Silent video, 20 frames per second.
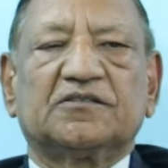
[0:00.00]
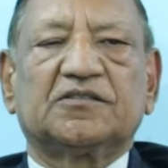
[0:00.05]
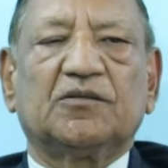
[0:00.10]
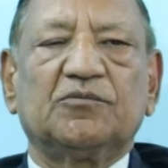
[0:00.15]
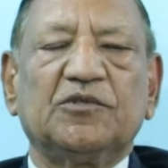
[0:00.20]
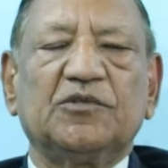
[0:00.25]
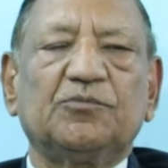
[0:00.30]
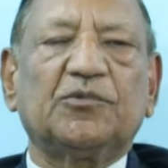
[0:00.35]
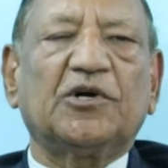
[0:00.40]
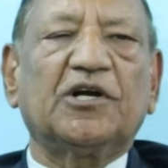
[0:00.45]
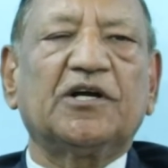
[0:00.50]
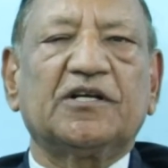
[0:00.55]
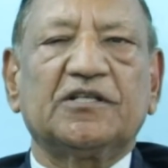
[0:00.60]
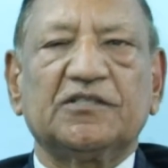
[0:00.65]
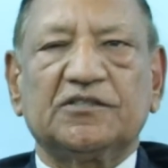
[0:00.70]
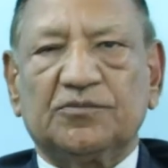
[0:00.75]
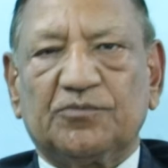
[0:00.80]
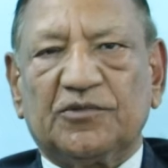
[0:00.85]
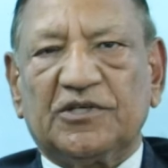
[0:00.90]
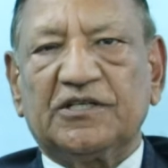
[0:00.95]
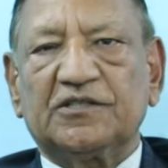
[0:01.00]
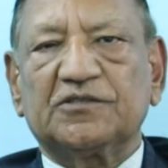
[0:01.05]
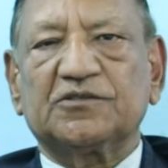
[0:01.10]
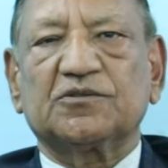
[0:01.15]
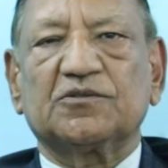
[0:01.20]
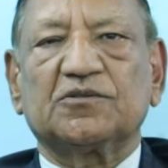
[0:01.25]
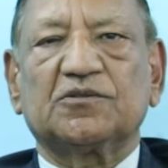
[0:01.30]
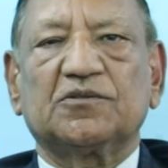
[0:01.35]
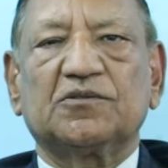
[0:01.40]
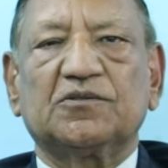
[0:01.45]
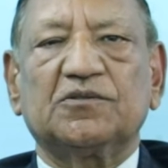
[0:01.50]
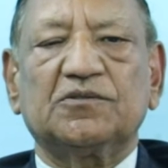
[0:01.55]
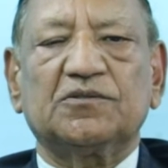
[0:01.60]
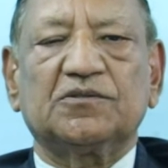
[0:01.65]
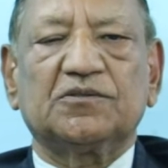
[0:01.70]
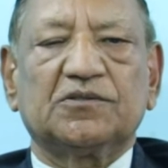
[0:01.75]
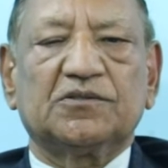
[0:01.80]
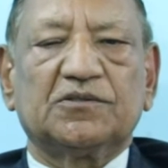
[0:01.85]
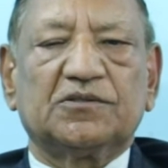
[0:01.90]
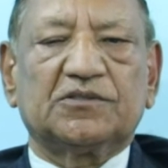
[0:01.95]
सभी पार्टिसिपेंट्स को
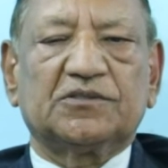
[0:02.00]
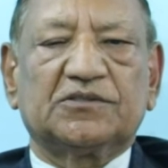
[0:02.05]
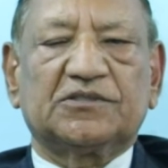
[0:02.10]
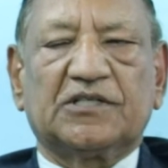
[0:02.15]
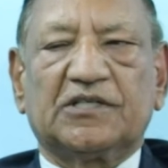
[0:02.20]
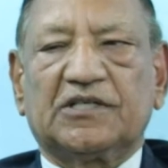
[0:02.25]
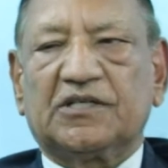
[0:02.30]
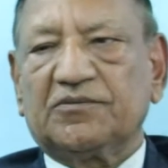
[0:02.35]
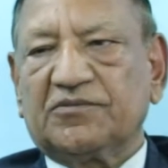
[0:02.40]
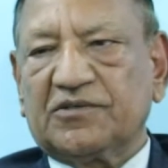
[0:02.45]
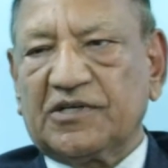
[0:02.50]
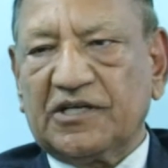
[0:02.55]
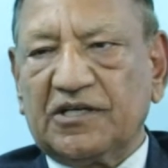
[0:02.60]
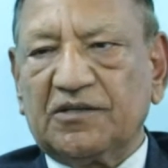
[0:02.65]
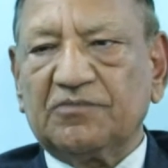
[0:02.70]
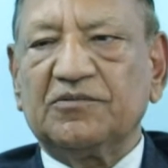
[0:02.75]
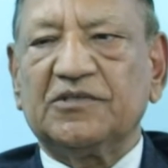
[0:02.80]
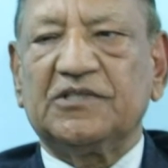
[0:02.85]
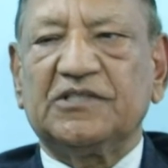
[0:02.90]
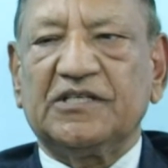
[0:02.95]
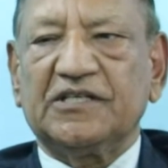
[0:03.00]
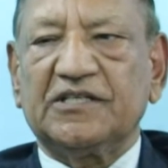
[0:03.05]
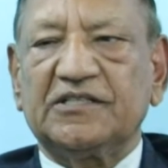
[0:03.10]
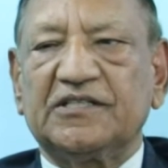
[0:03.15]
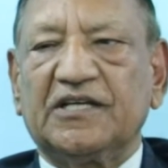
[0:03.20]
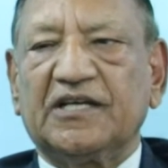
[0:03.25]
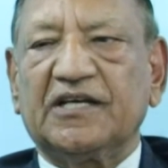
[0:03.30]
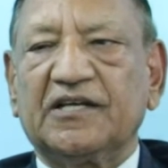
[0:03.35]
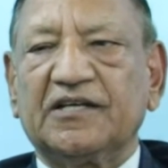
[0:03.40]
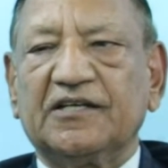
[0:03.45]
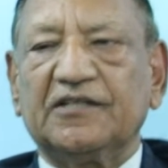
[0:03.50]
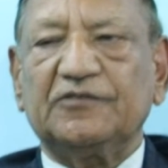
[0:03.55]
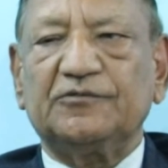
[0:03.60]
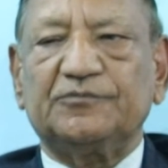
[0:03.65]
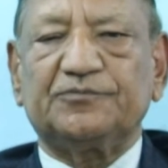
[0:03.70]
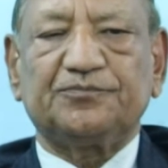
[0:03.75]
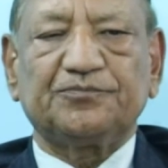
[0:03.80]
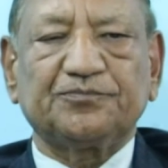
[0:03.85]
सर्टिफिकेट भी दिए जाएंगे